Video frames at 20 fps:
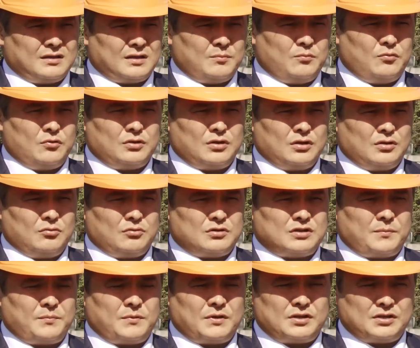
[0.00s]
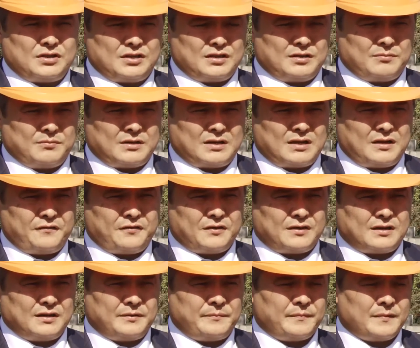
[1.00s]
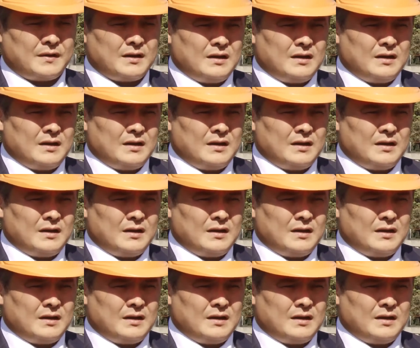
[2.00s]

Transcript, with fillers: работы идут с опережением графика.